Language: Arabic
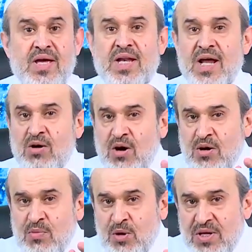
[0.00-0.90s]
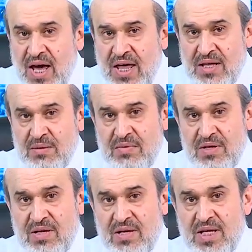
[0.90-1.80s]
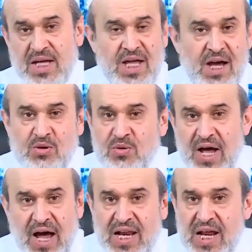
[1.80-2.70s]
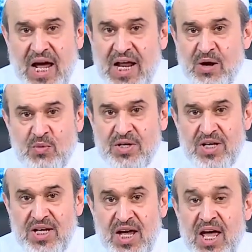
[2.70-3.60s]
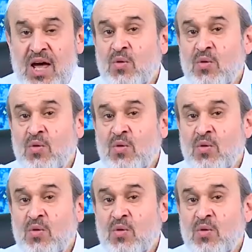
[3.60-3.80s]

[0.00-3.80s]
إنه حكم كاذب يضحكون على العلويين